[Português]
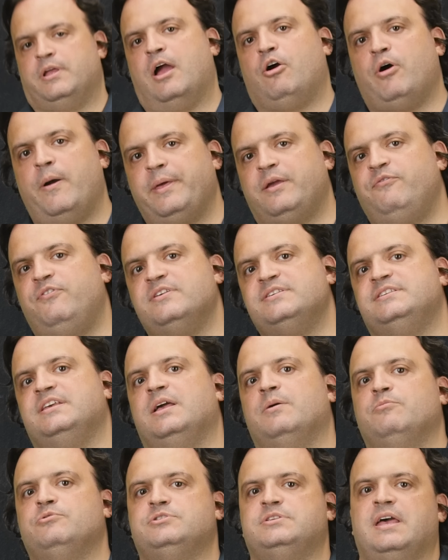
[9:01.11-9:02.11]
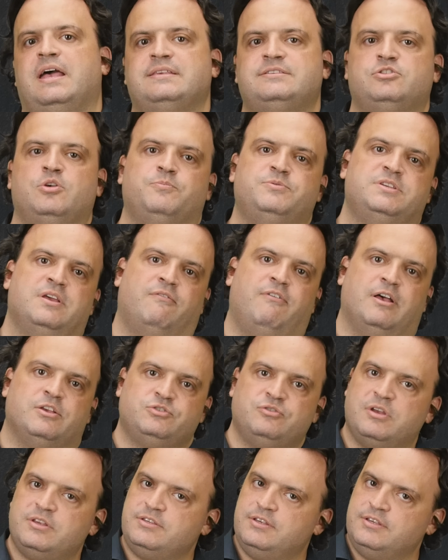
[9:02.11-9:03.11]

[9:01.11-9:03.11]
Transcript: e agora que fizemos essas observações